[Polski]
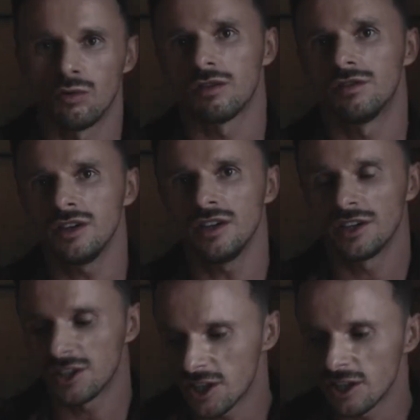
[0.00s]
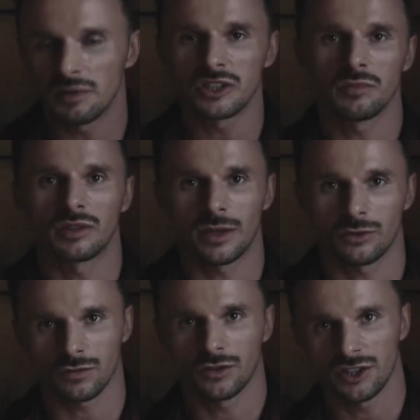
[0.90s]
głowy, jeżeli nie będziemy dbać
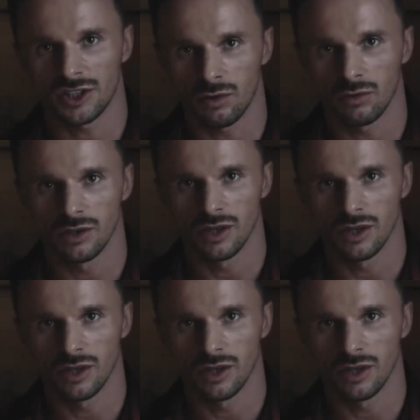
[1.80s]
o swoje ciało